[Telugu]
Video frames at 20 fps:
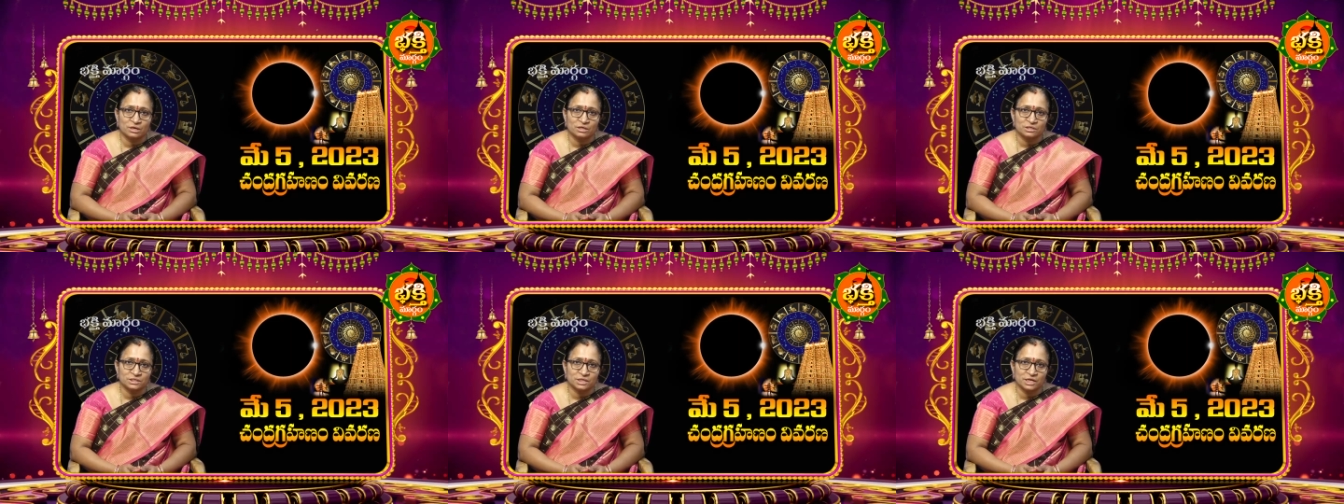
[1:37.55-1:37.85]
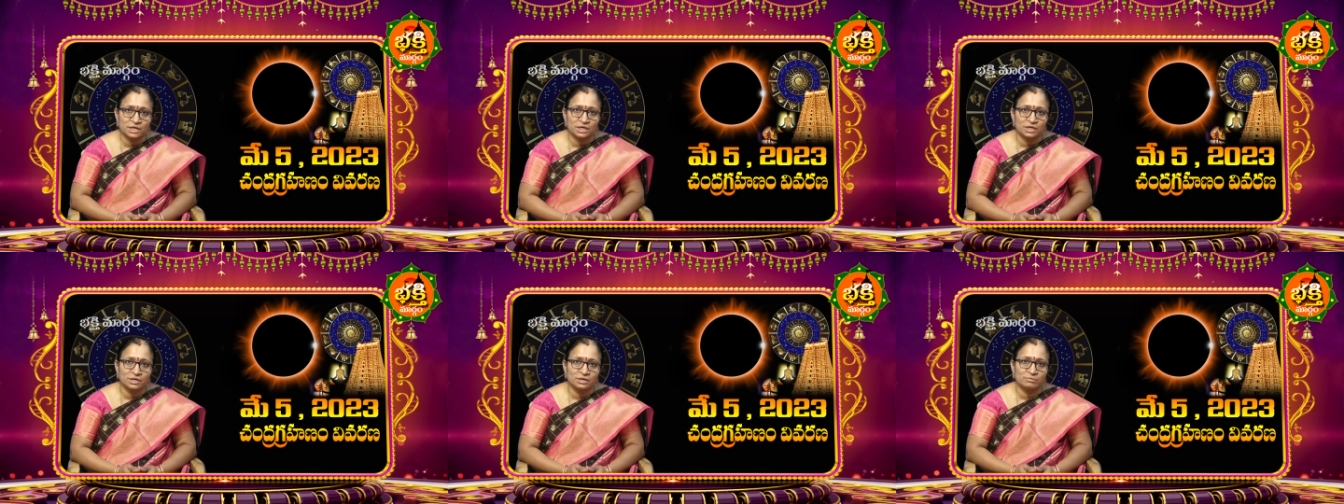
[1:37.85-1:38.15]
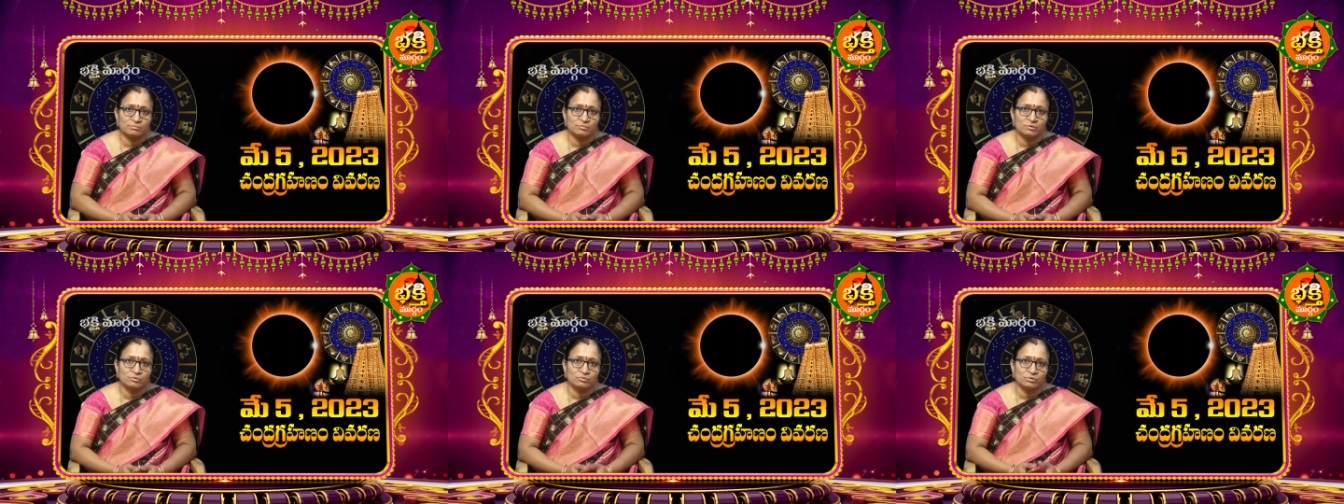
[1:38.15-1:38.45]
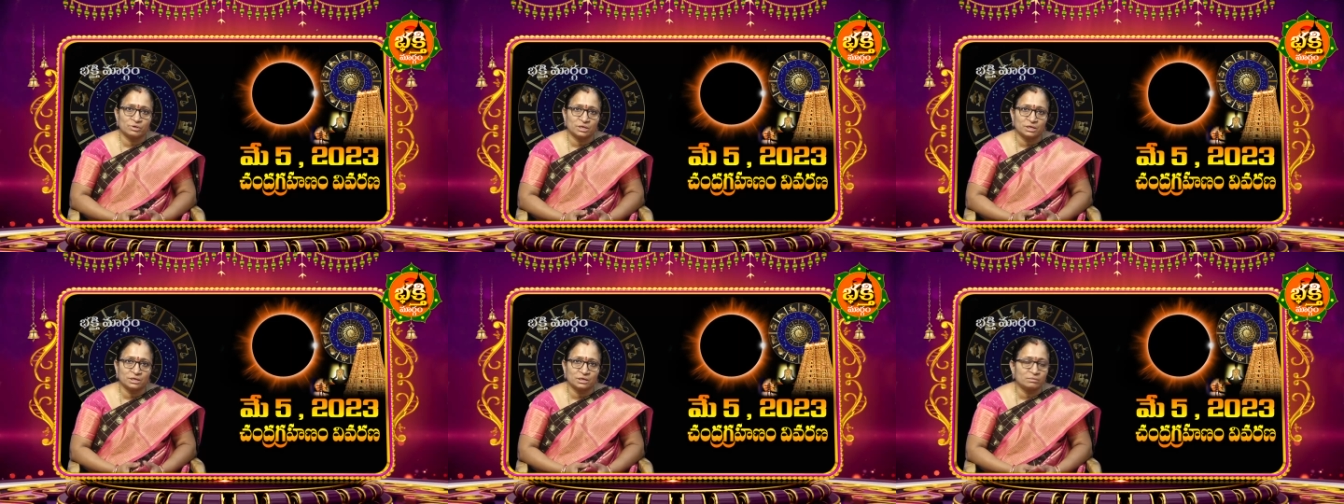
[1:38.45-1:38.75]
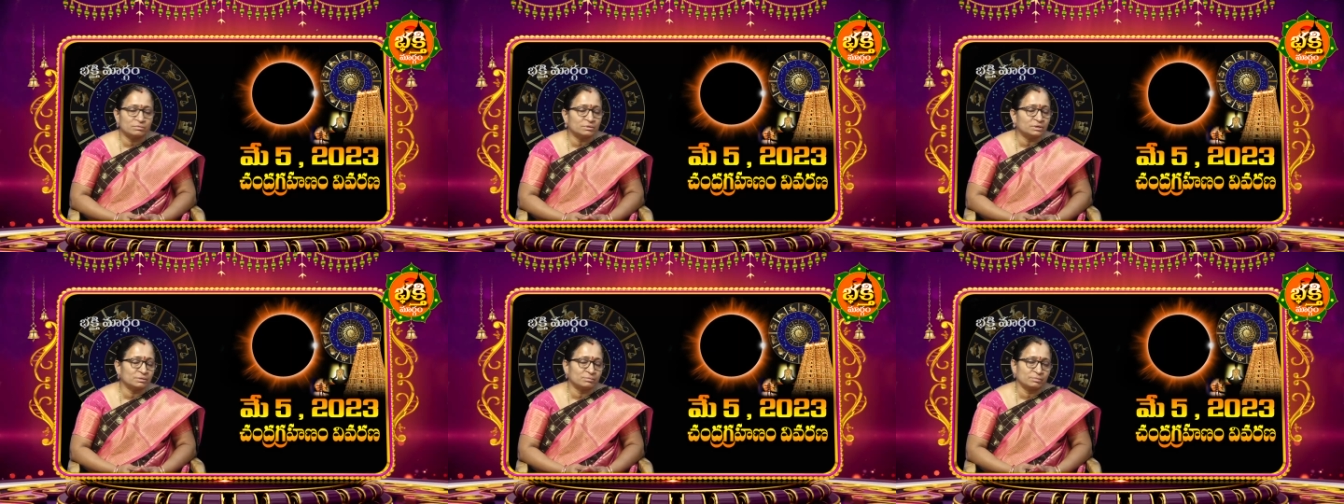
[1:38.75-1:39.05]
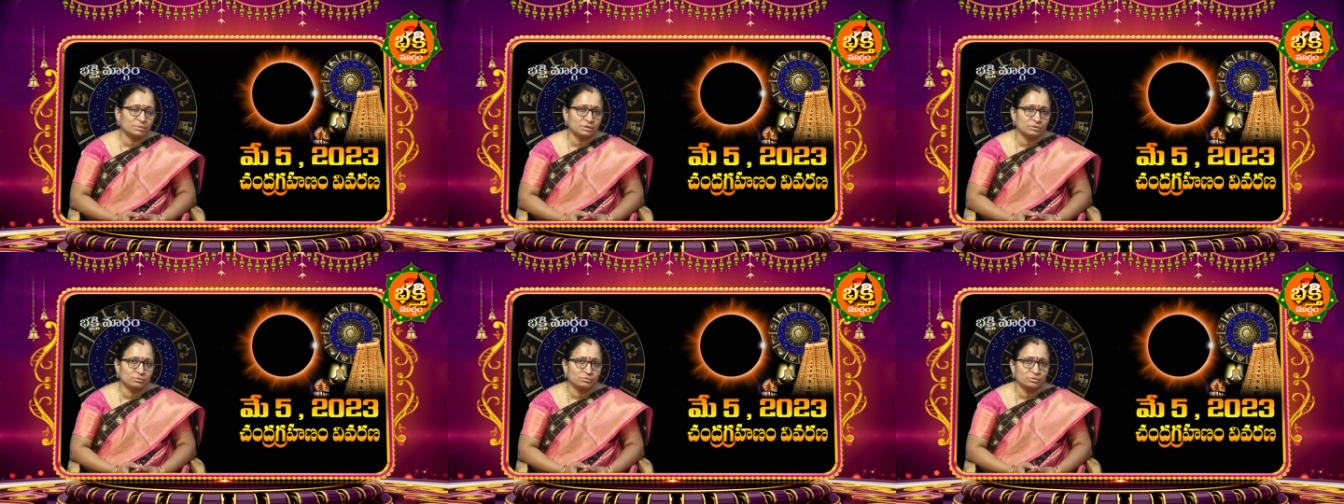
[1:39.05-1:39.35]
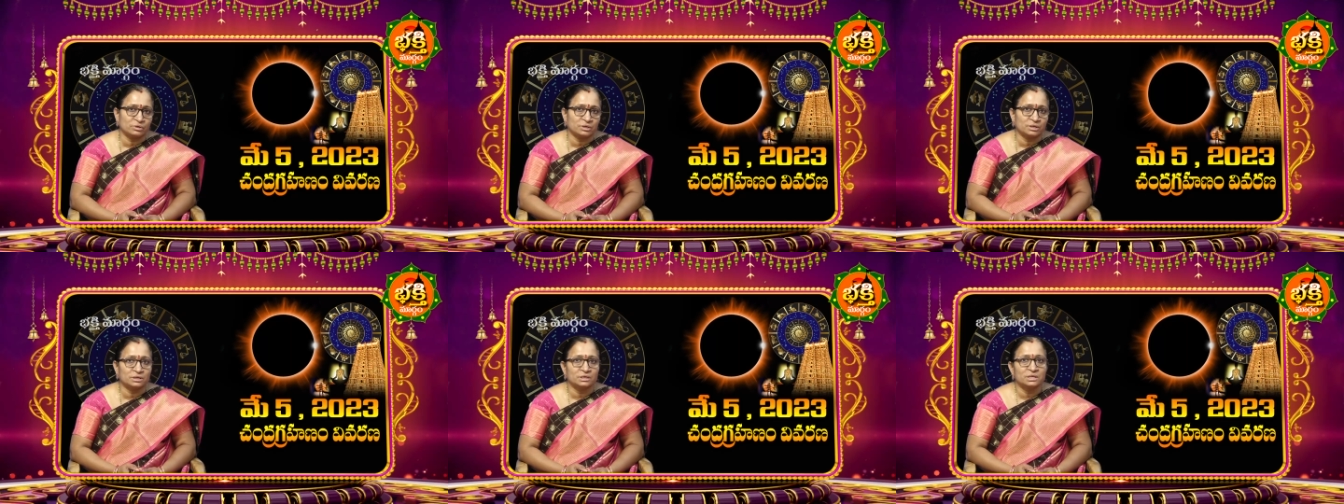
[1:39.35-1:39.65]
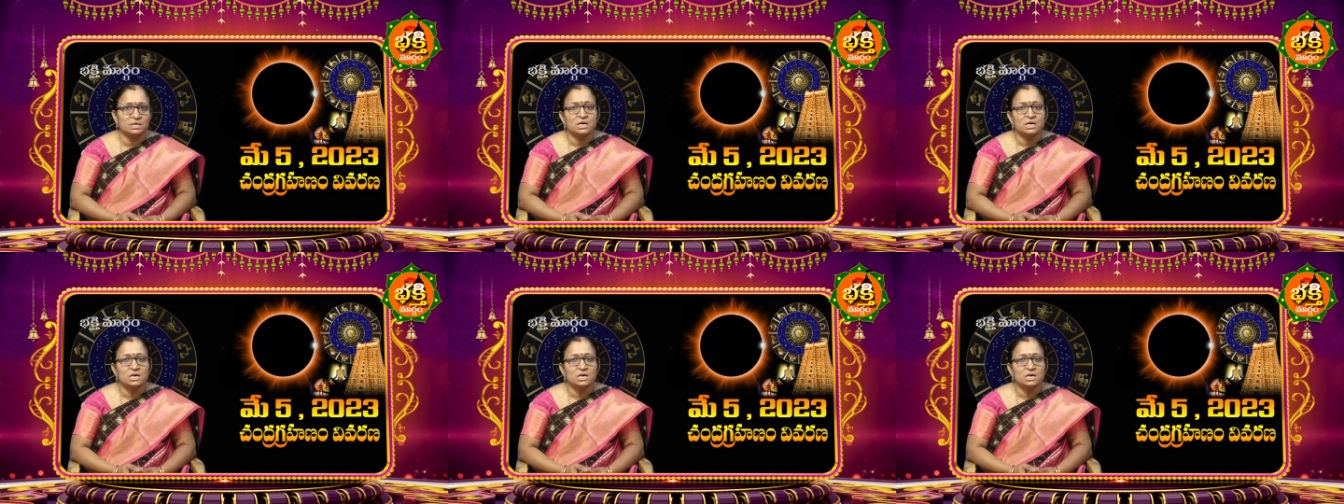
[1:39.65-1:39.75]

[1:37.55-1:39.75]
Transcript: ఆసియా ఖండంలో ఉన్నాం కాబట్టి మనకు కూడా